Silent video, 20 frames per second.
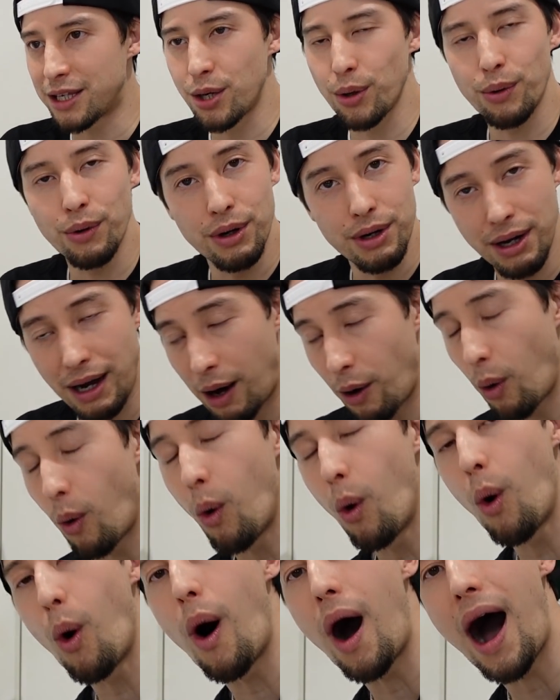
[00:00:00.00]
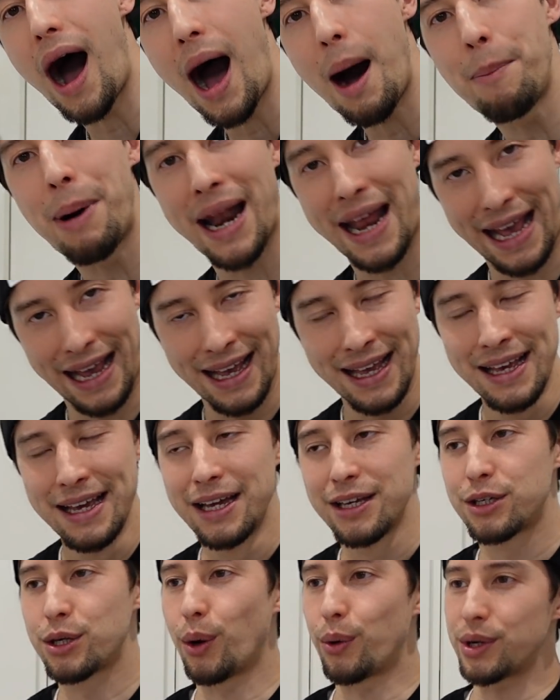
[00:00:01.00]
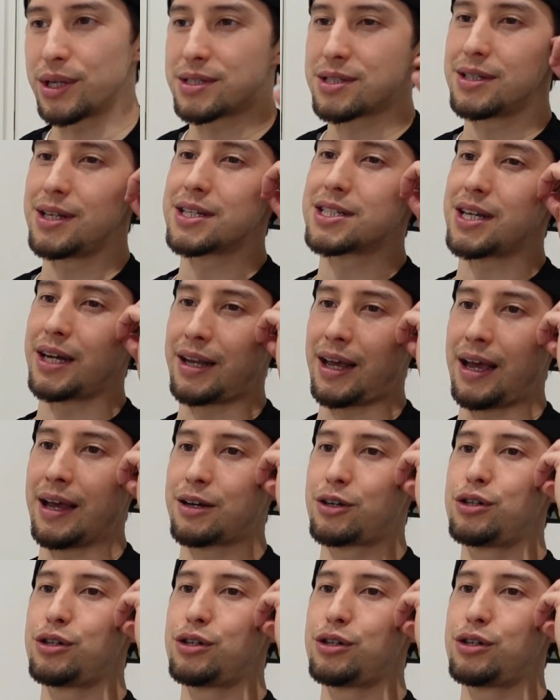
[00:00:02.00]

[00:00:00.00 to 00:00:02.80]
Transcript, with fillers: 大暴れ、強烈でしたね。